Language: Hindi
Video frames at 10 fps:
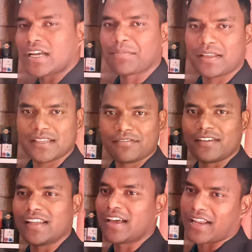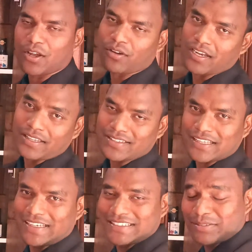आपके अंदर फीलिंग आ रहा होगा ये
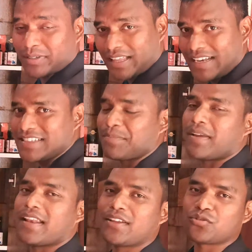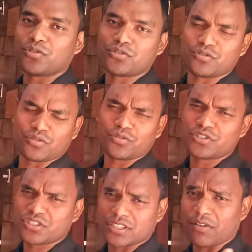सारी चीज़ें बताने से पहले कुछ
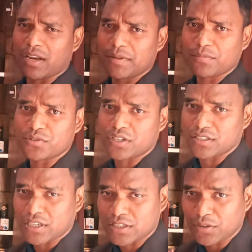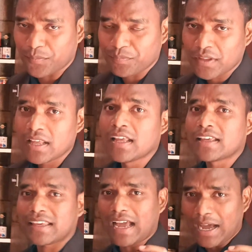कुछ सवाल मैं पूछना चाहता
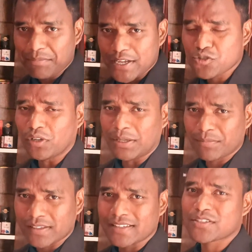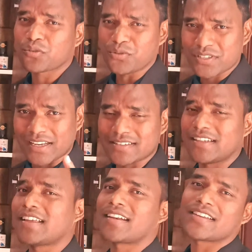हूँ क्या आप डेजो के बिजनेस को
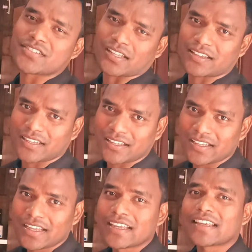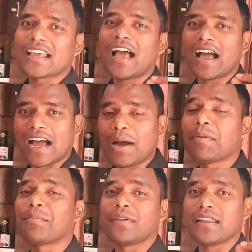सीरियसली करना चाहते हैं क्या आप
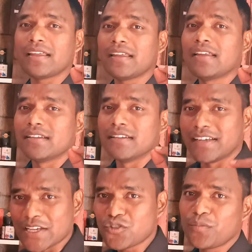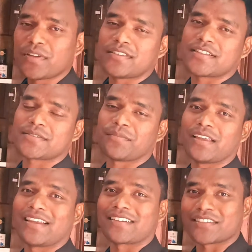अपने डेजो बिजनेस
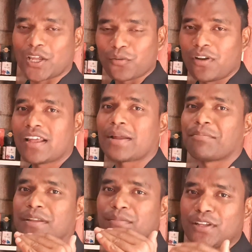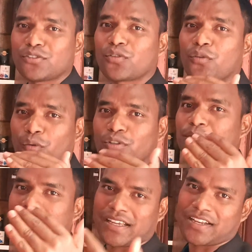में रेगुलर अपने बिजनेस को ग्रोथ
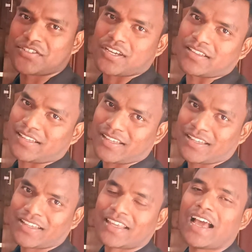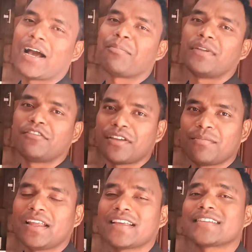में देखना चाहते हैं क्या अपने
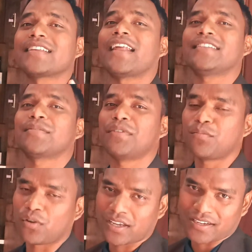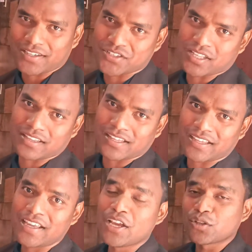फैमिली के सारे सपने पूरा करना चाहते
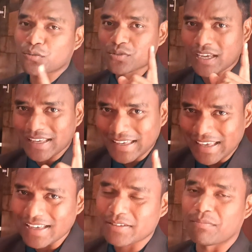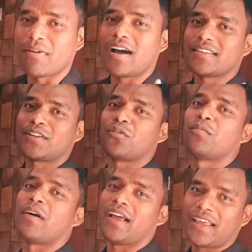हैं तो उसका एकमात्र
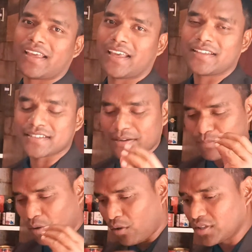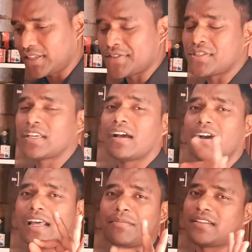उपाय है जहाँ बहुत ईजी है
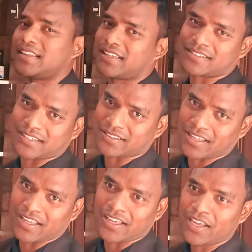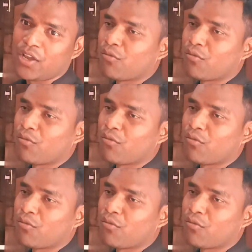हर व्यक्ति कर सकता है